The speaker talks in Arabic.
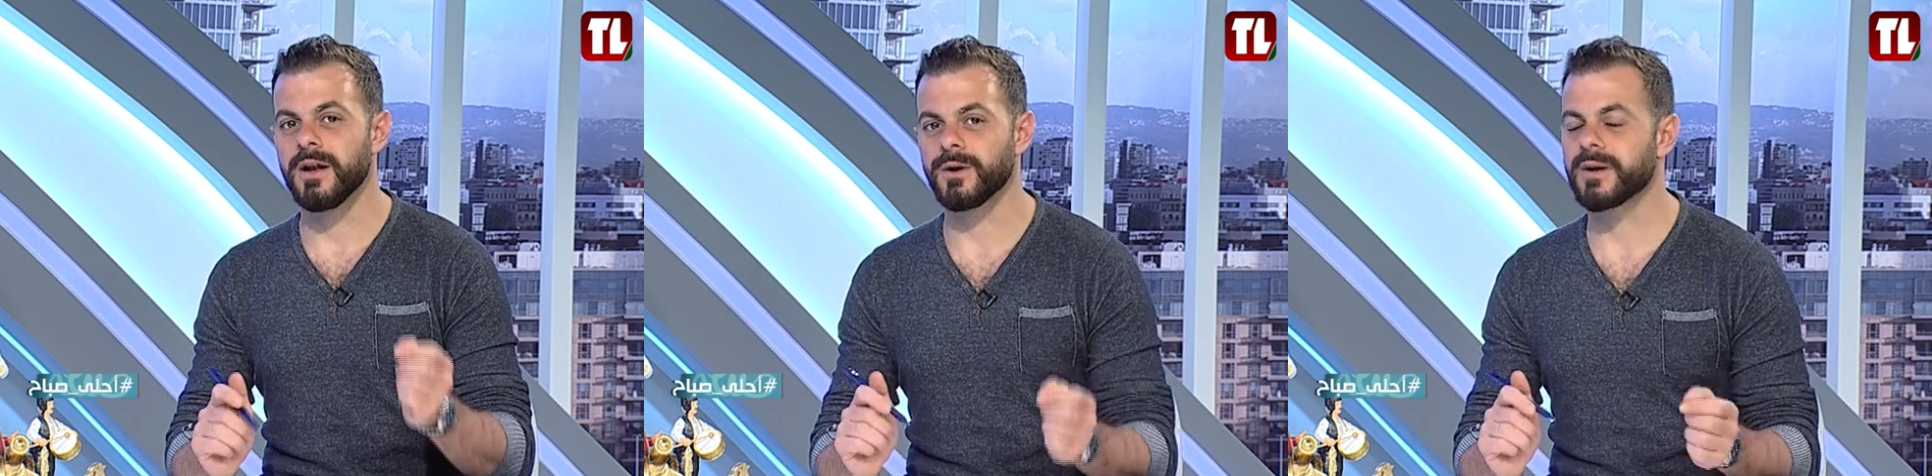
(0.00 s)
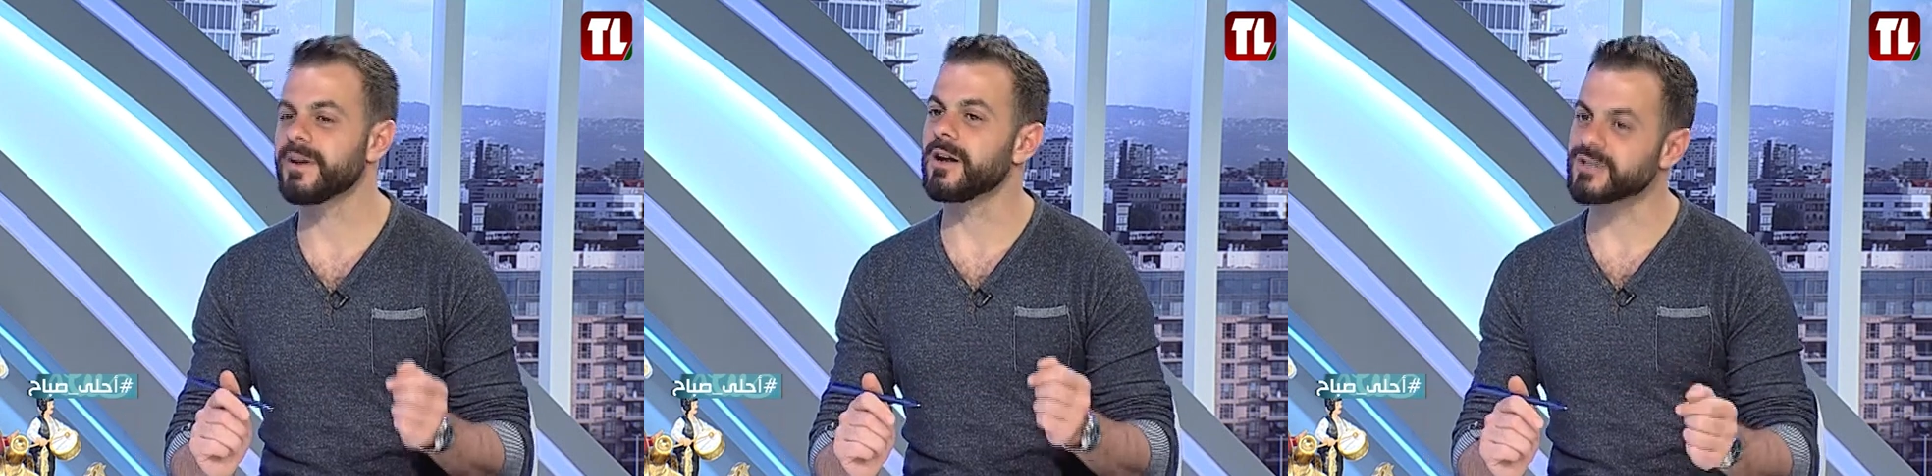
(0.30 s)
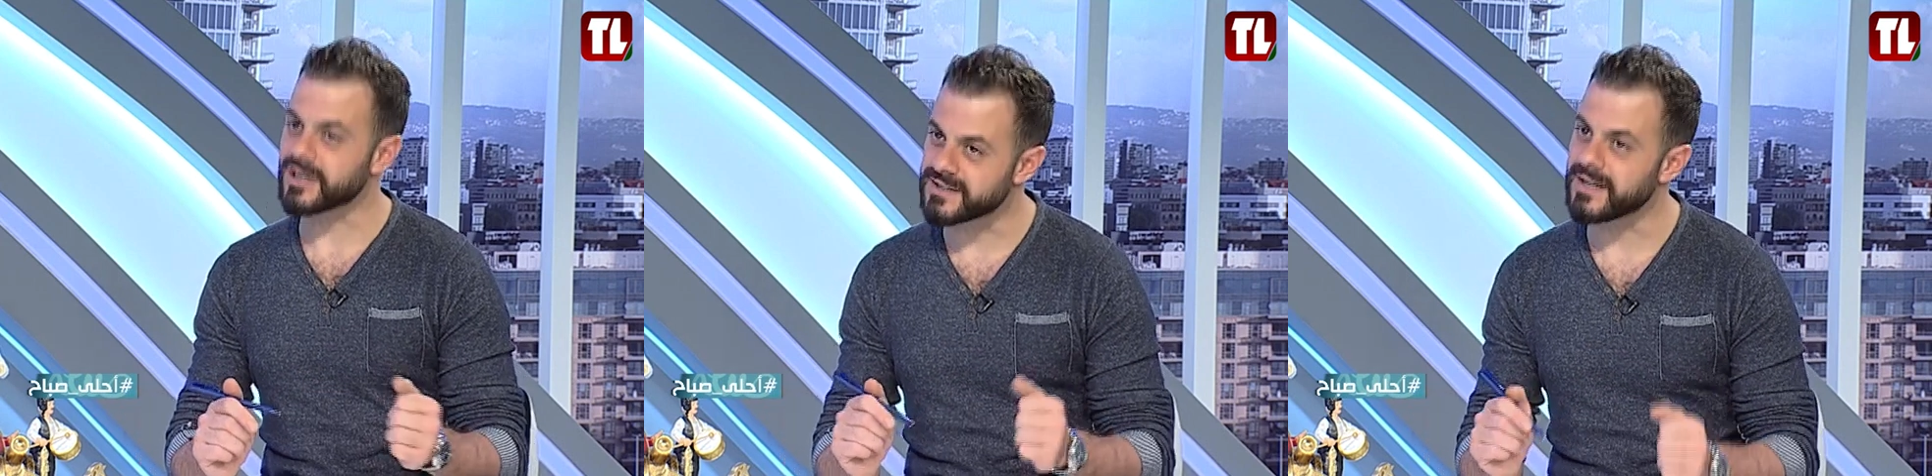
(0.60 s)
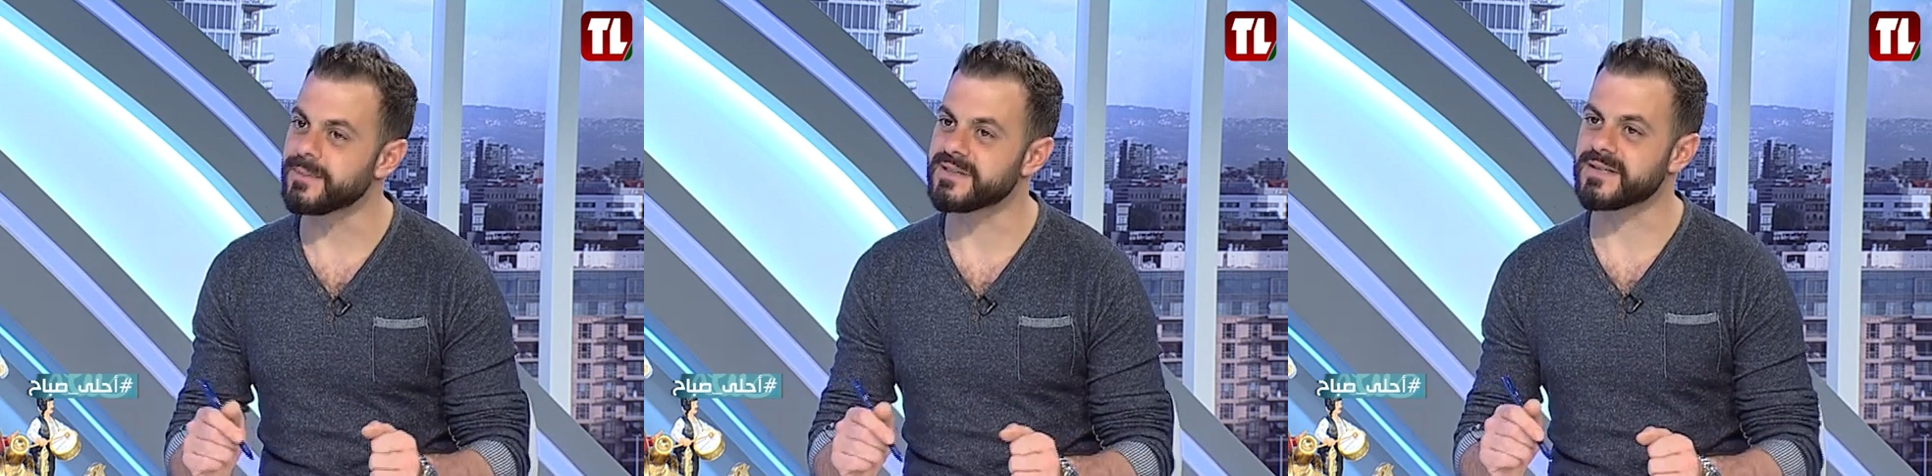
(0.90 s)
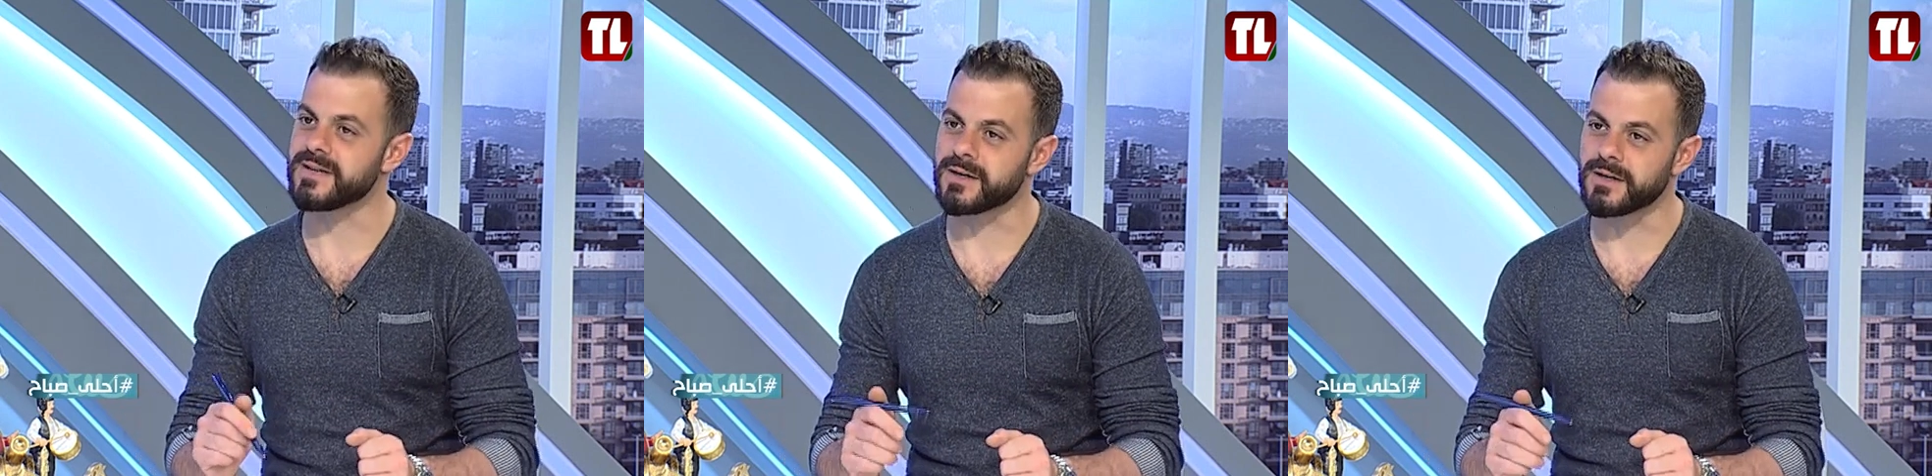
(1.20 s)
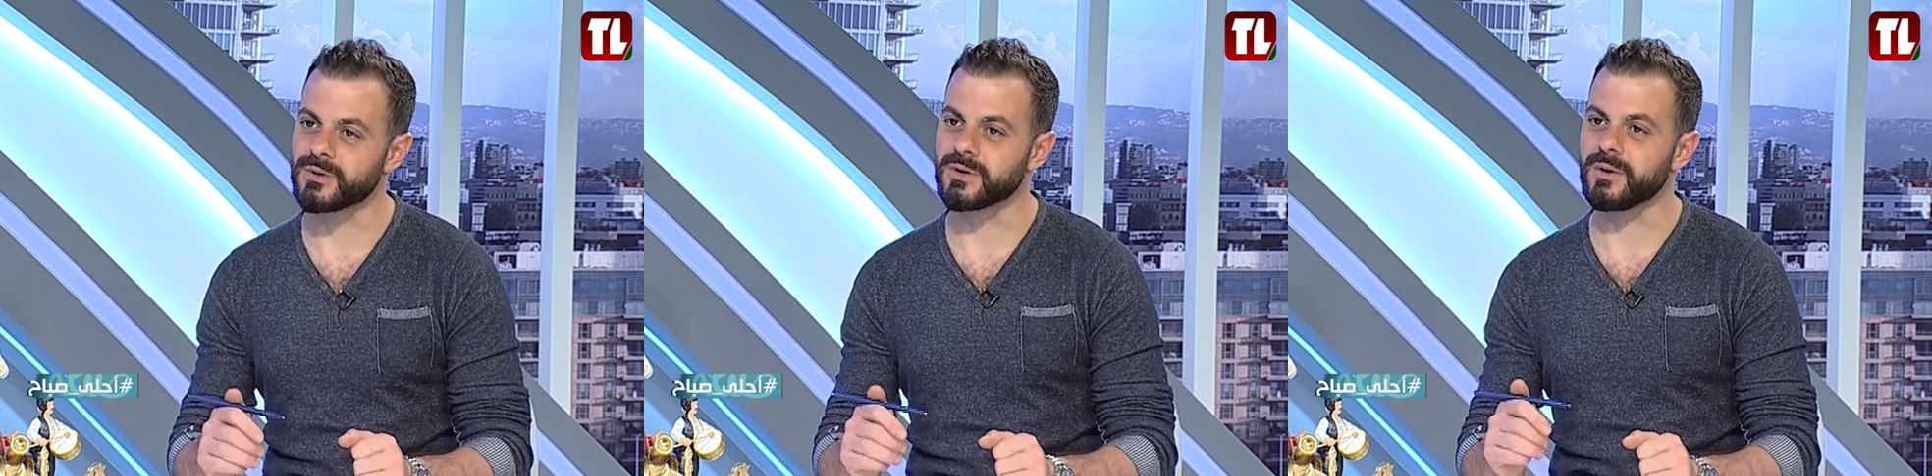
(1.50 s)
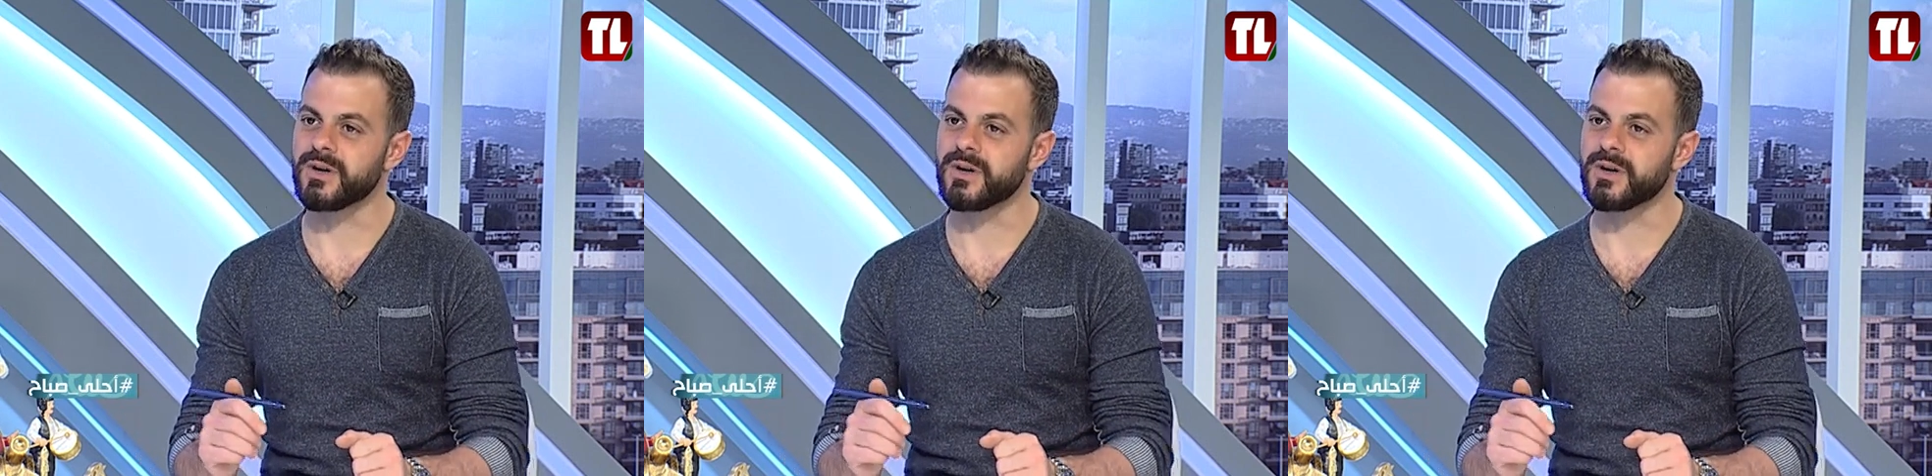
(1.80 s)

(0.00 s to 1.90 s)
لو كمان الاشخاص اللي بسياراتهم